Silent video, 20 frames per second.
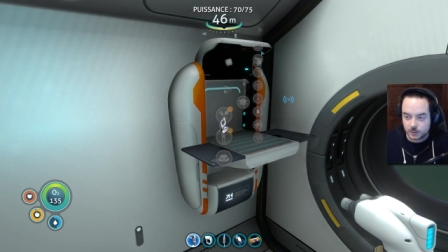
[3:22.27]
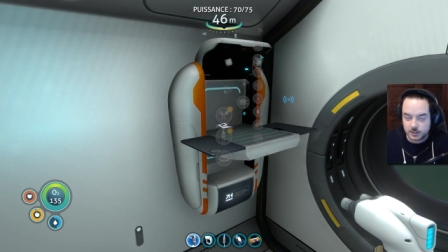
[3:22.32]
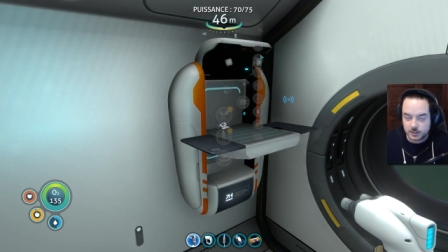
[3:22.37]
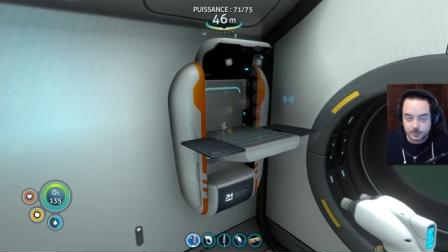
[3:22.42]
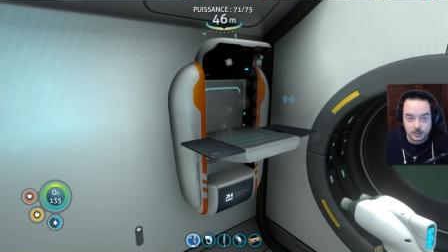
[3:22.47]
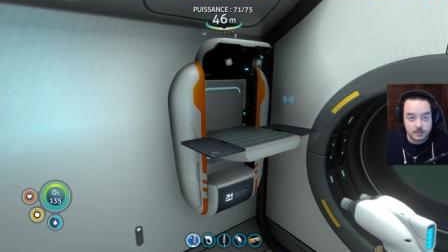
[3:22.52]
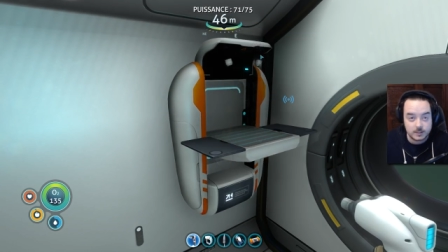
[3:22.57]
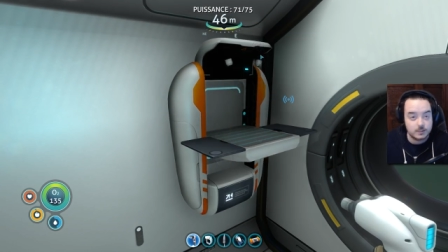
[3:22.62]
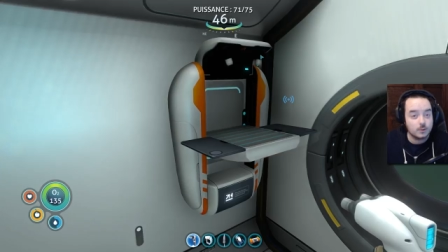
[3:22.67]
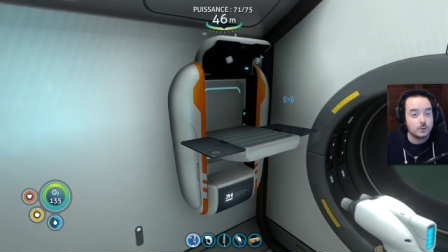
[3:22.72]
il serait
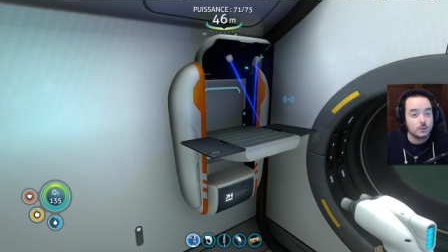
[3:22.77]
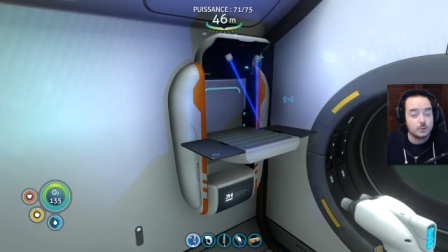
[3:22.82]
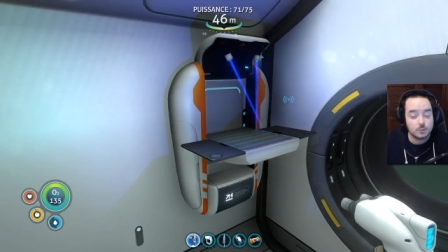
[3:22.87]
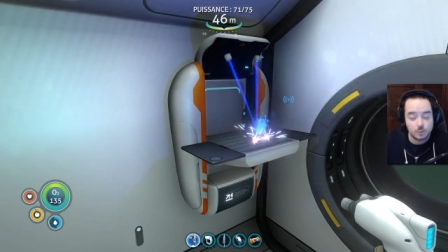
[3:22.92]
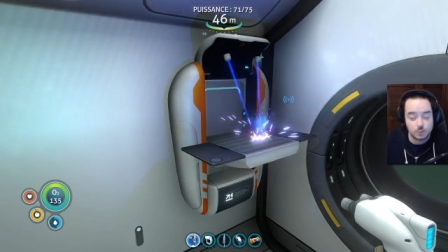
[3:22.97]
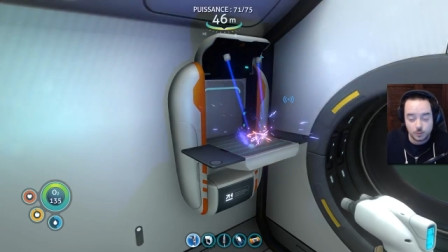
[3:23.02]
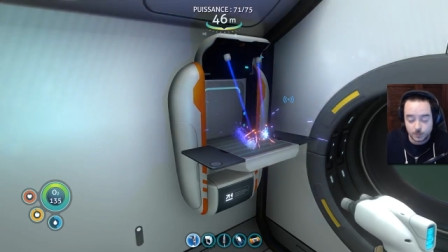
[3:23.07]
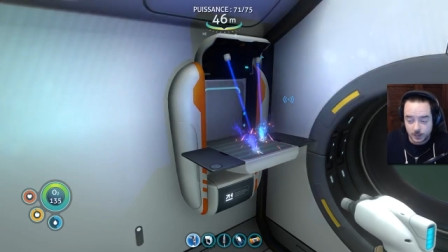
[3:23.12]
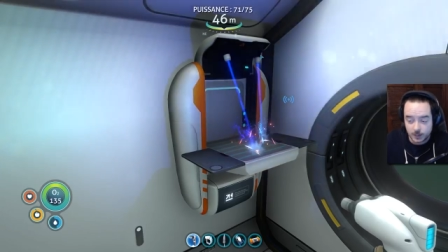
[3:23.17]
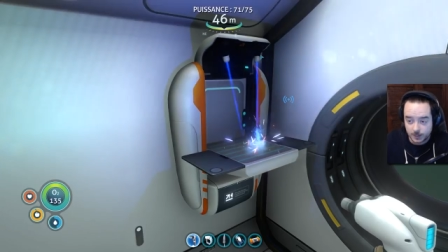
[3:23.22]
peut-être temps que
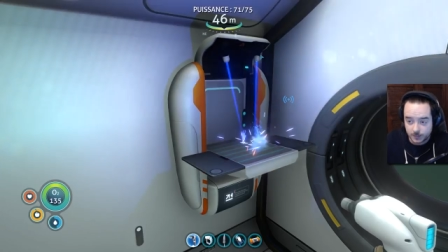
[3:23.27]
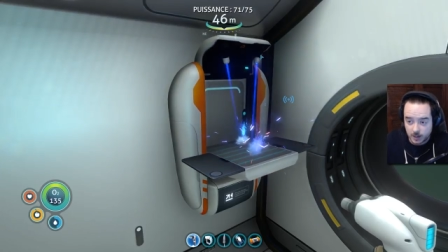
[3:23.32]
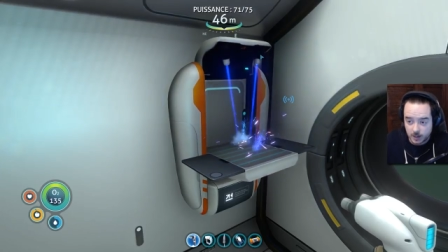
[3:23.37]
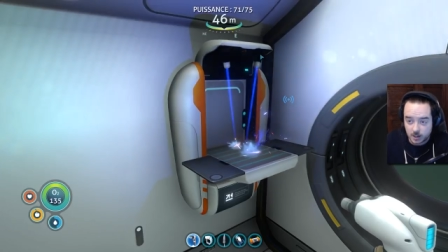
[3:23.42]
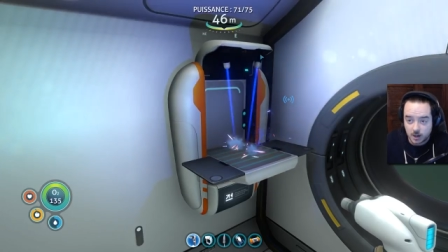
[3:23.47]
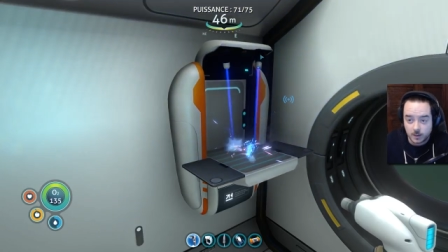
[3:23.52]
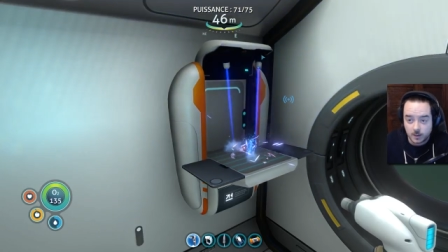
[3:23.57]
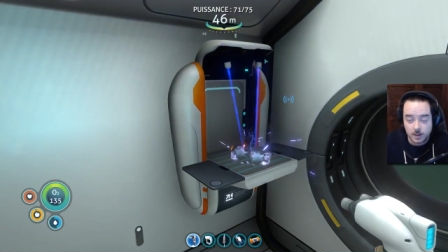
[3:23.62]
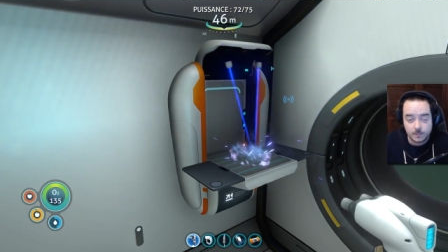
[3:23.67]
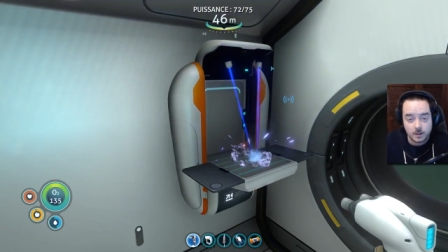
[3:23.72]
je prépare
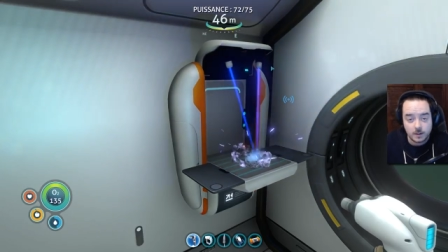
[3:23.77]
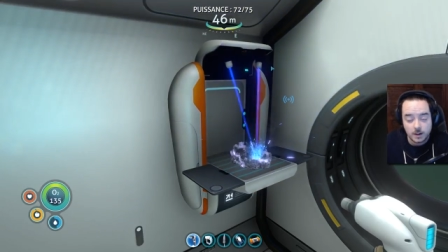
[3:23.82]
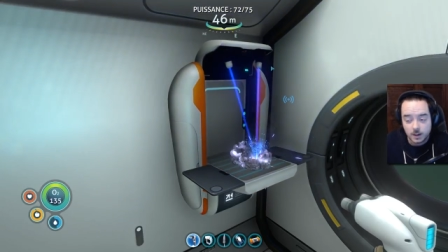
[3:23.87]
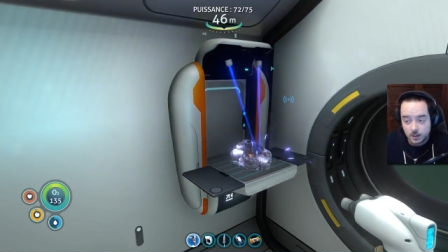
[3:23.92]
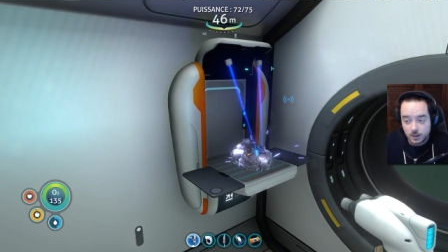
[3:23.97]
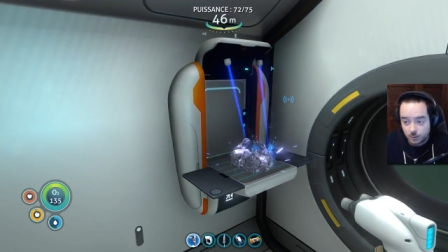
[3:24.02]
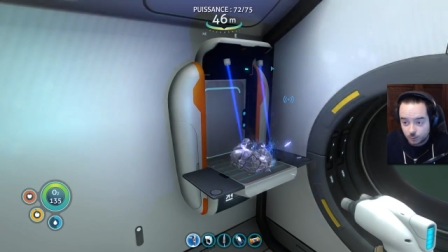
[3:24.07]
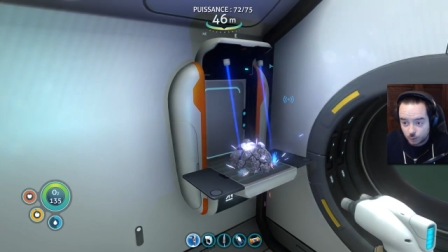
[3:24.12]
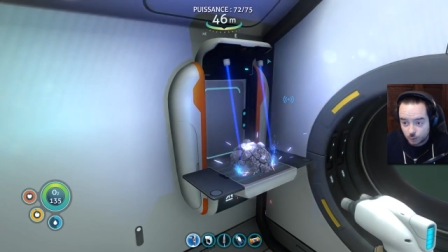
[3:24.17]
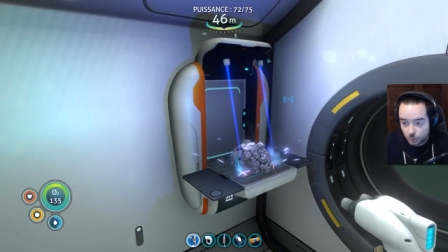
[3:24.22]
quand même
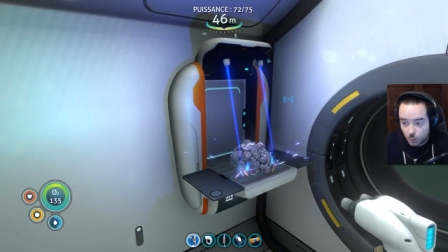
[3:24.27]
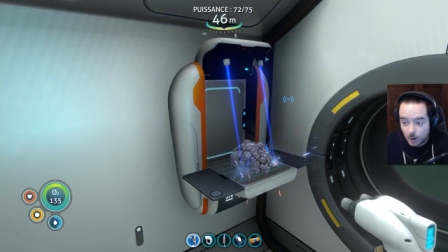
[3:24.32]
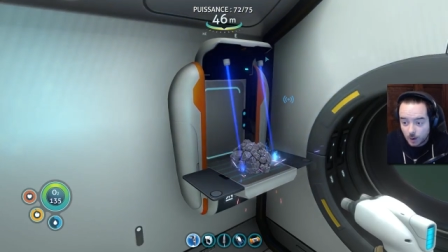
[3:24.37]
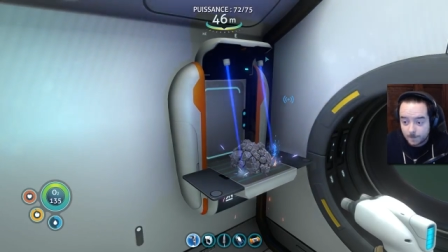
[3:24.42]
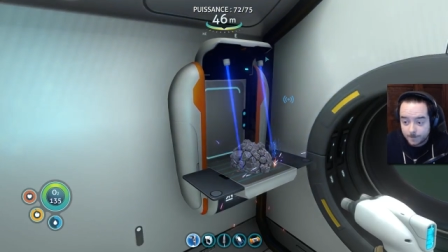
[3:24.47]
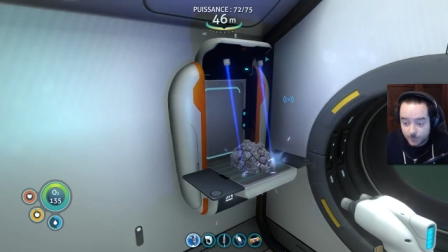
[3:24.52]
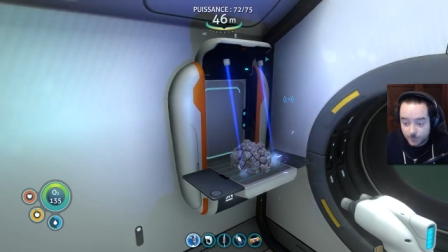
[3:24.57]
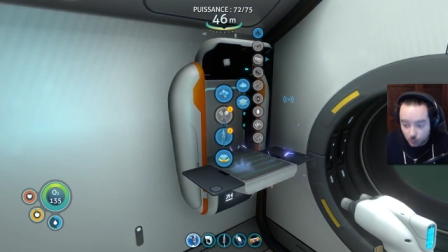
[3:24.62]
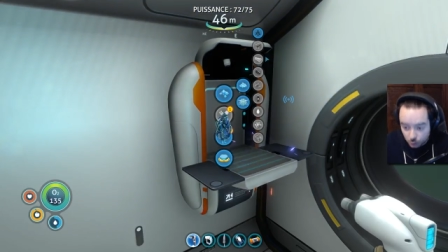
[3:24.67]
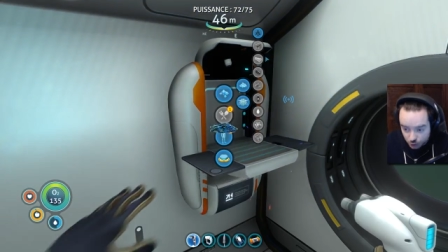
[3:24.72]
de quoi
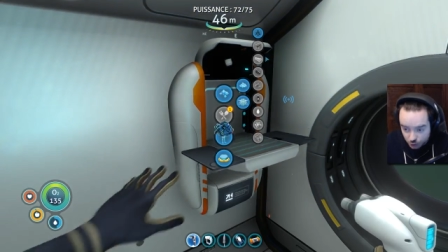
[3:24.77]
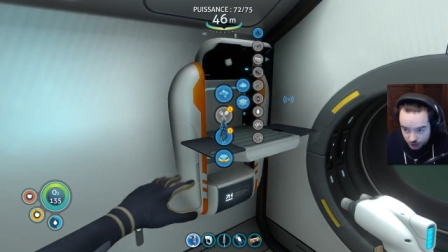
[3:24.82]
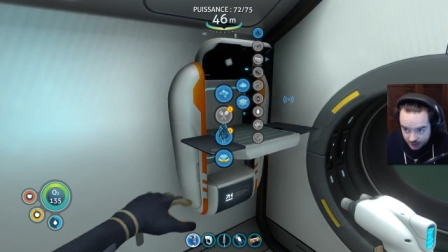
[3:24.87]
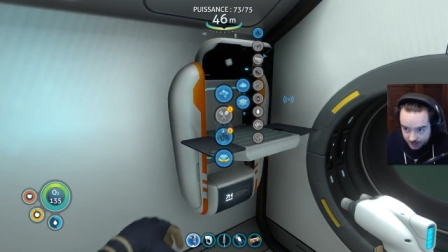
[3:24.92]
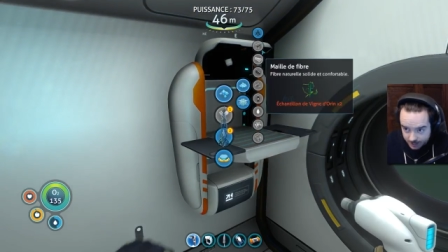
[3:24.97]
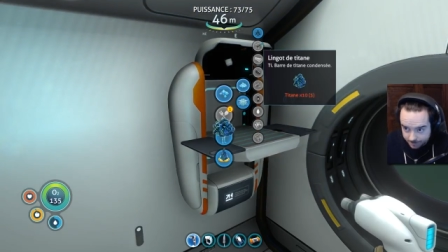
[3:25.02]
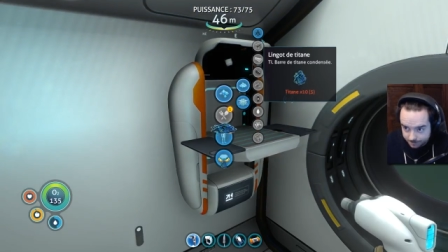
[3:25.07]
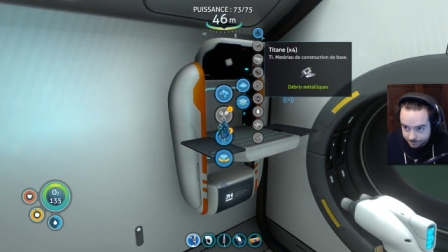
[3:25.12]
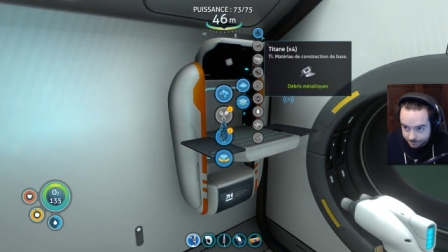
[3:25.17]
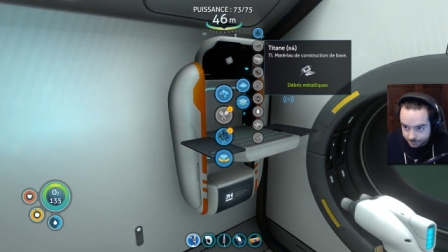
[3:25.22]
manger.